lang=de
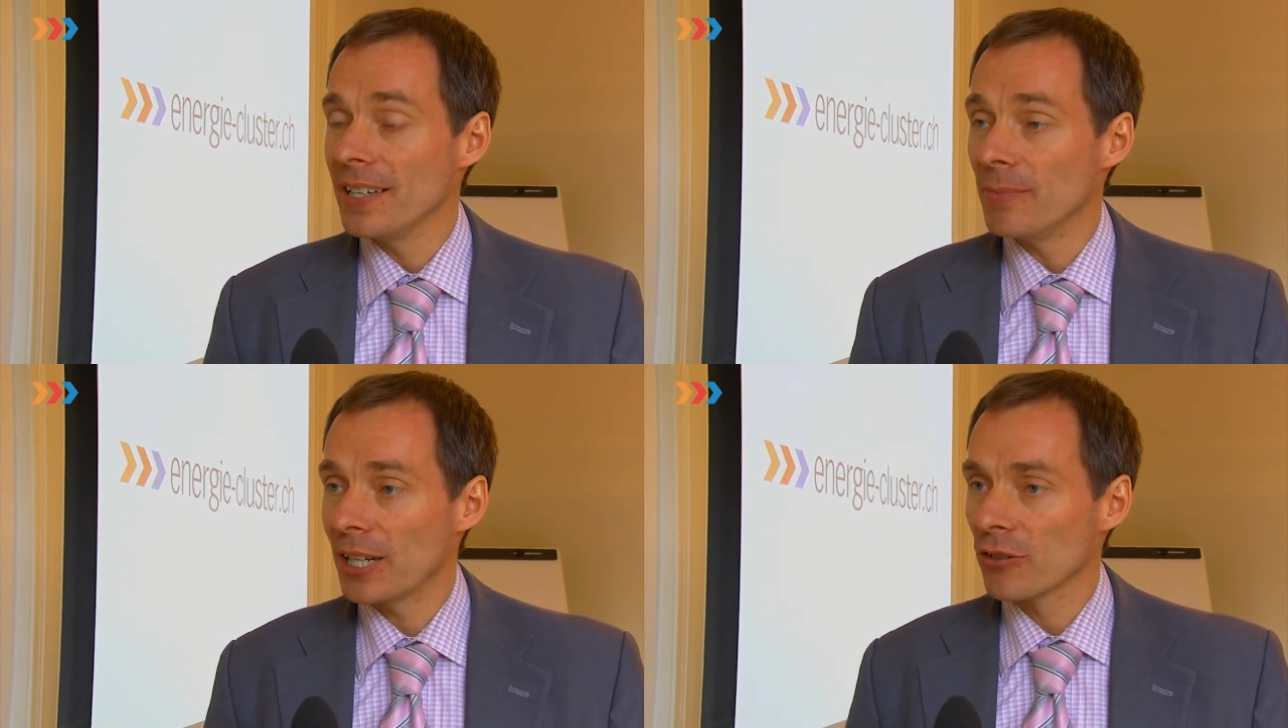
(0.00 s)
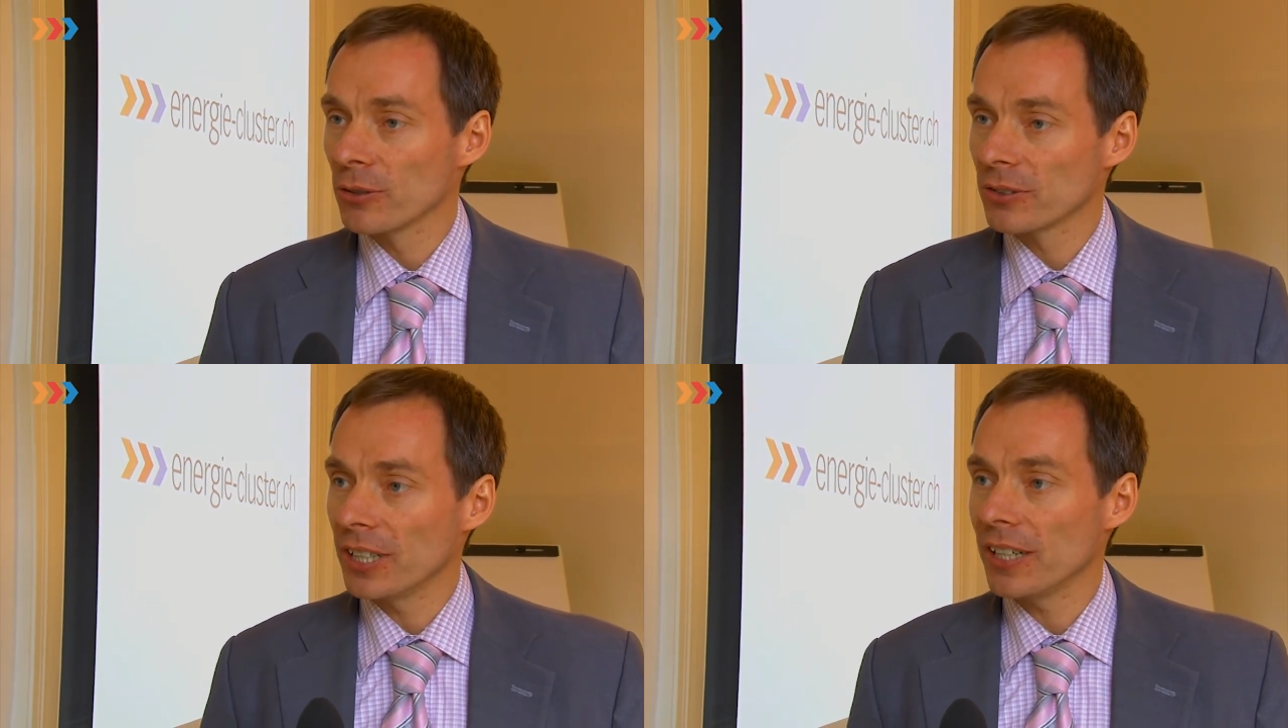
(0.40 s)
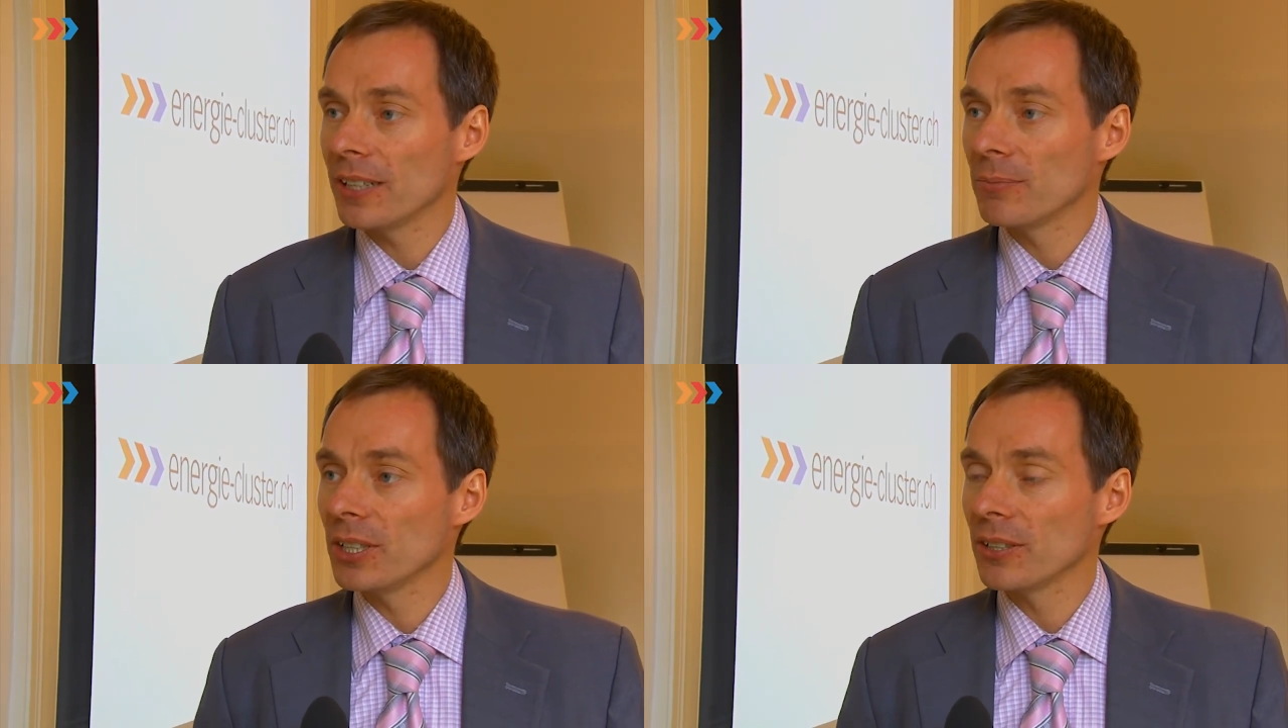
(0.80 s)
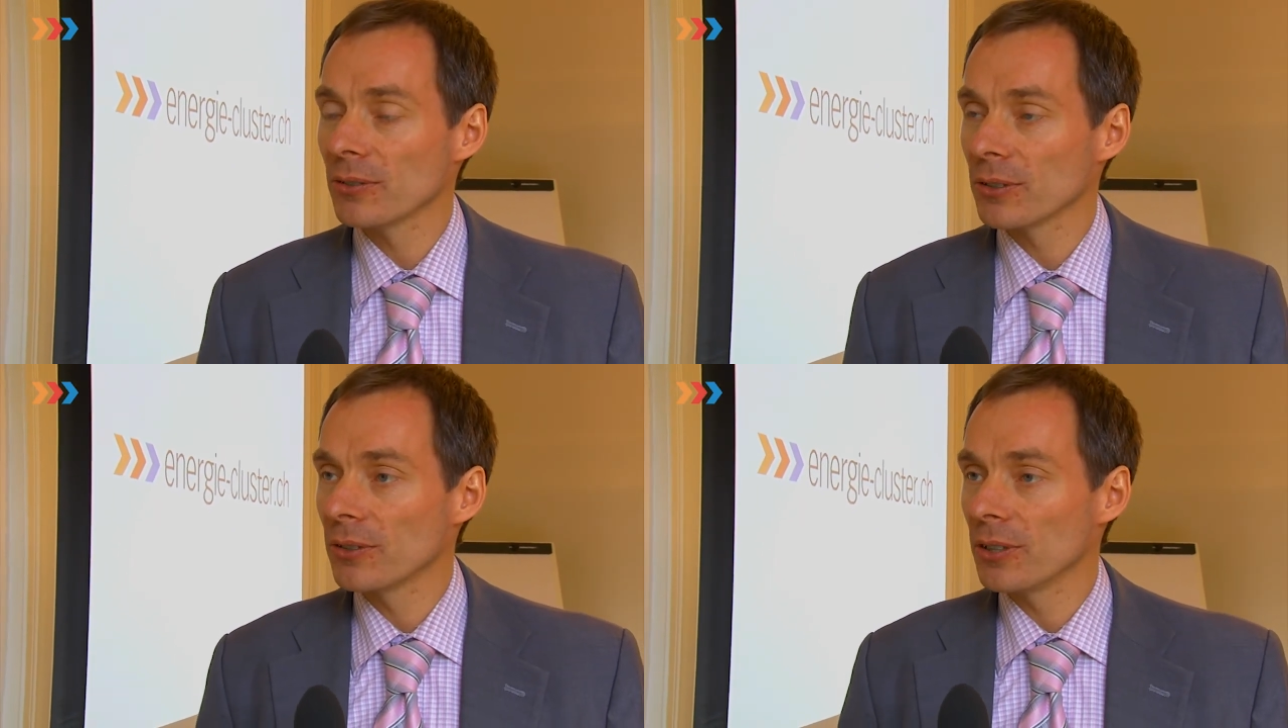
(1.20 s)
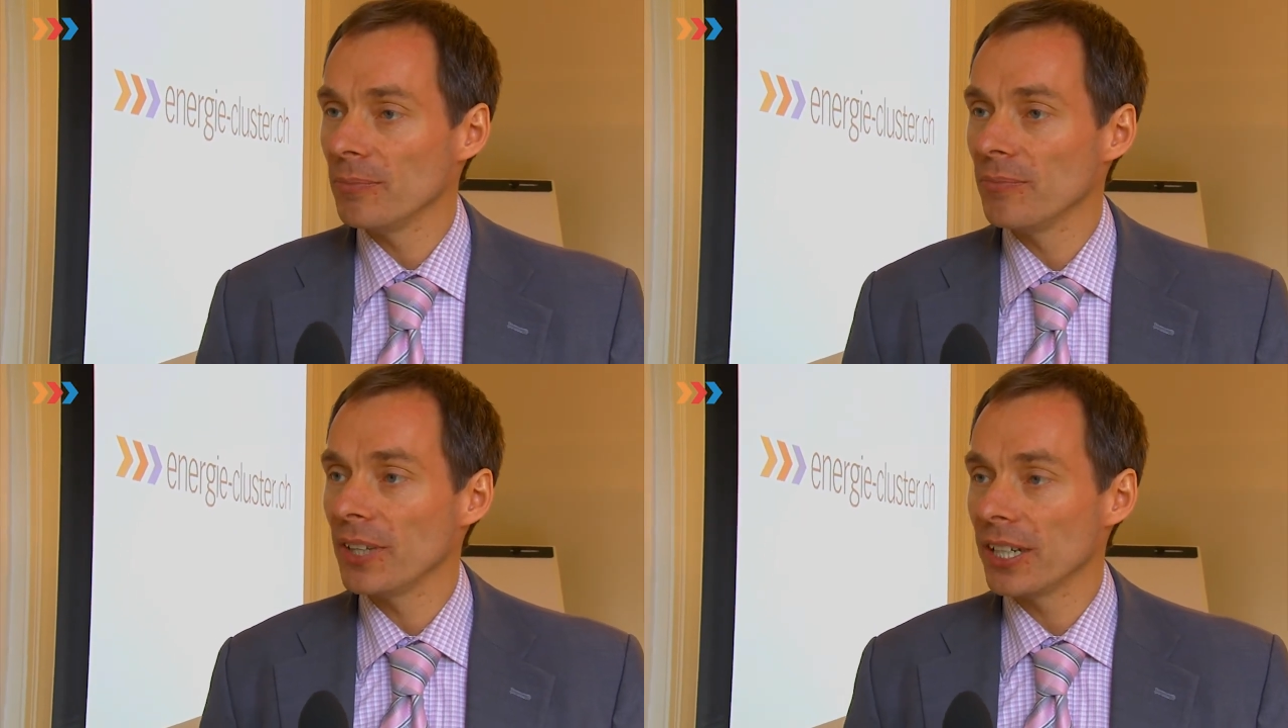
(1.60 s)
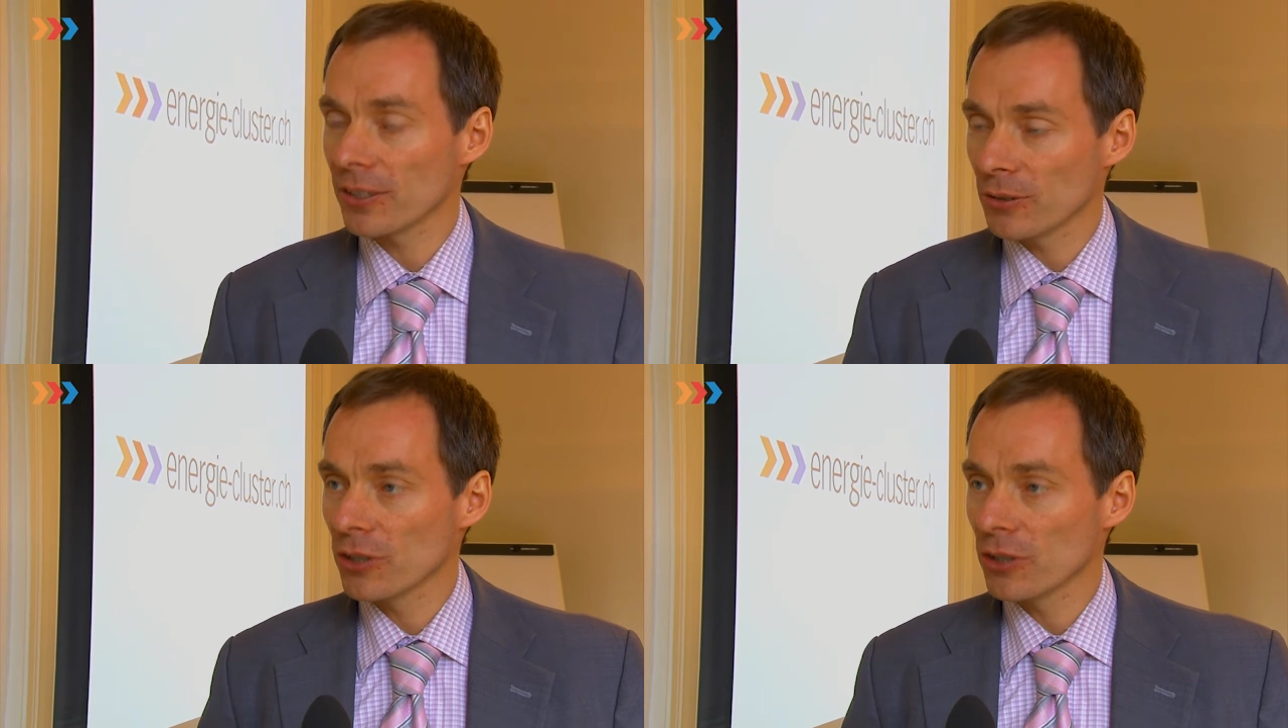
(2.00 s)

Im Anschluss daran bin ich zurückgekommen nach